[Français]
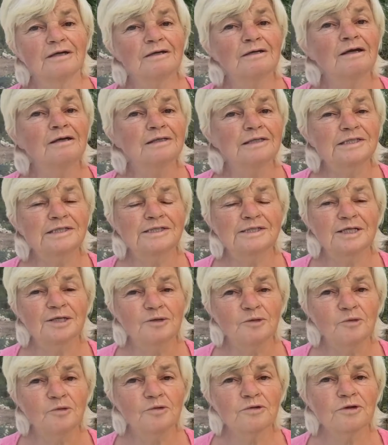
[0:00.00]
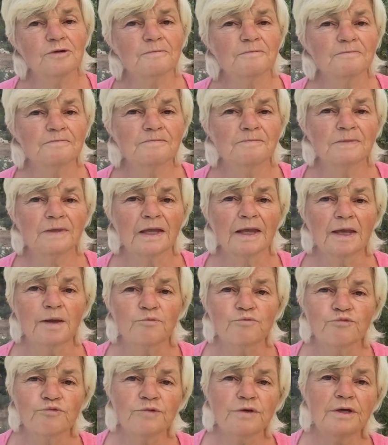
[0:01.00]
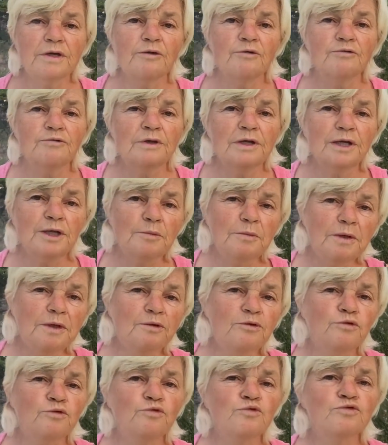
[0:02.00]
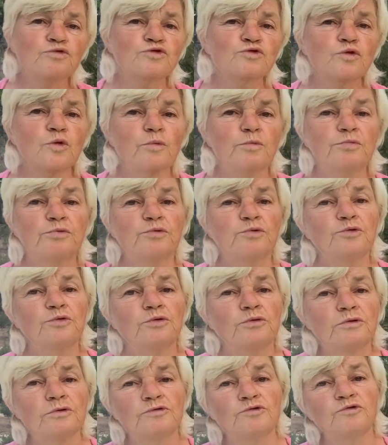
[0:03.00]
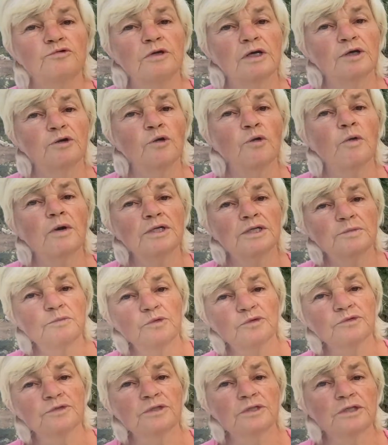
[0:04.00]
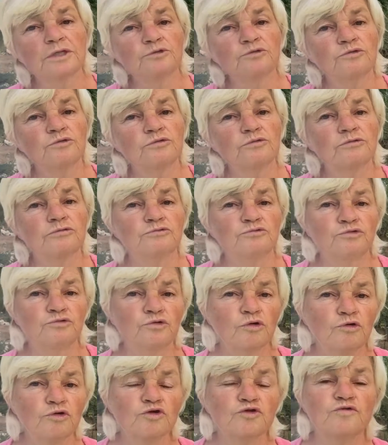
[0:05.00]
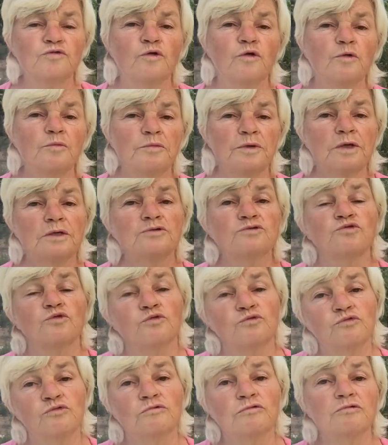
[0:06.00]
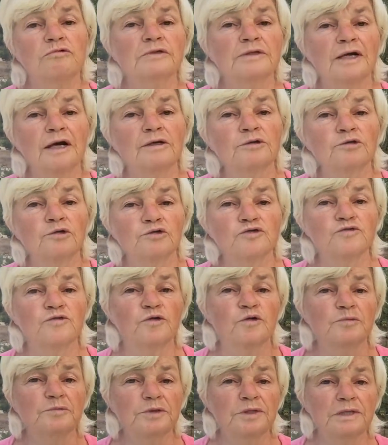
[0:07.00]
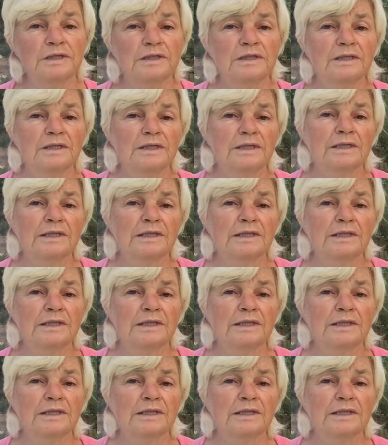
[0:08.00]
La liste est longue. Et puis, on élimine tout ce qu'on peut de l'agroalimentaire, du transformé, surtout de l'ultra-transformé.